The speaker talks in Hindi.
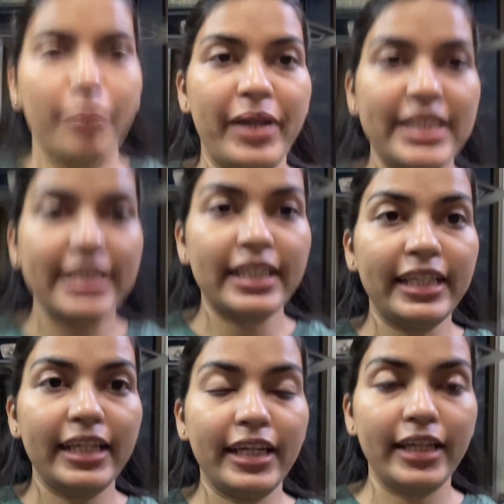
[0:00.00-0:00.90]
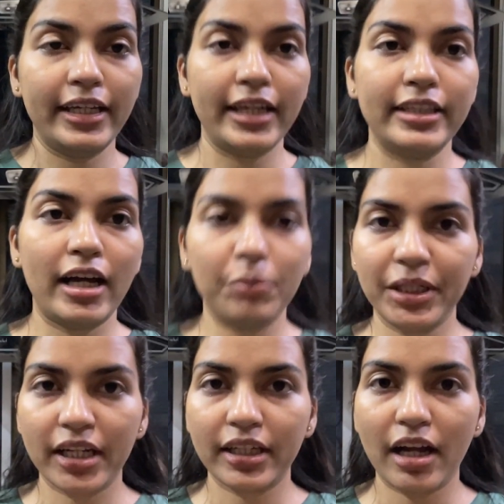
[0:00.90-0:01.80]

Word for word: तो बेसिकली ये दाल बनाना